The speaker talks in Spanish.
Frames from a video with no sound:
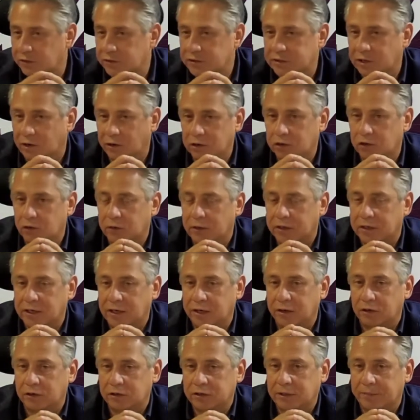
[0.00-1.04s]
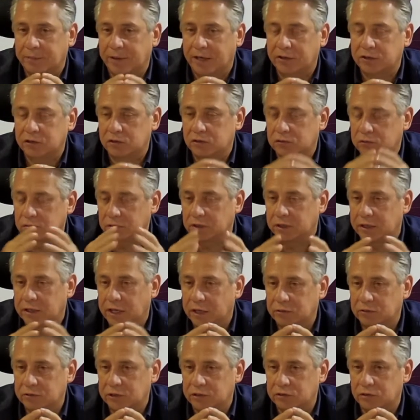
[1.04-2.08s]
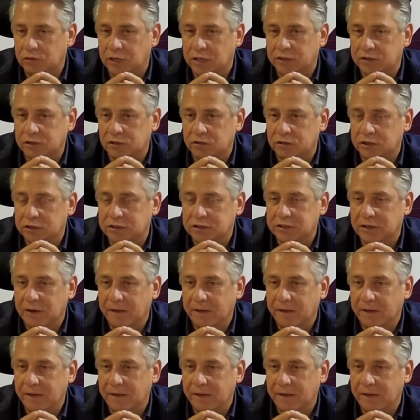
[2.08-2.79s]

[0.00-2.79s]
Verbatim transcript: al gobernador Tamayo en algunas ocasiones,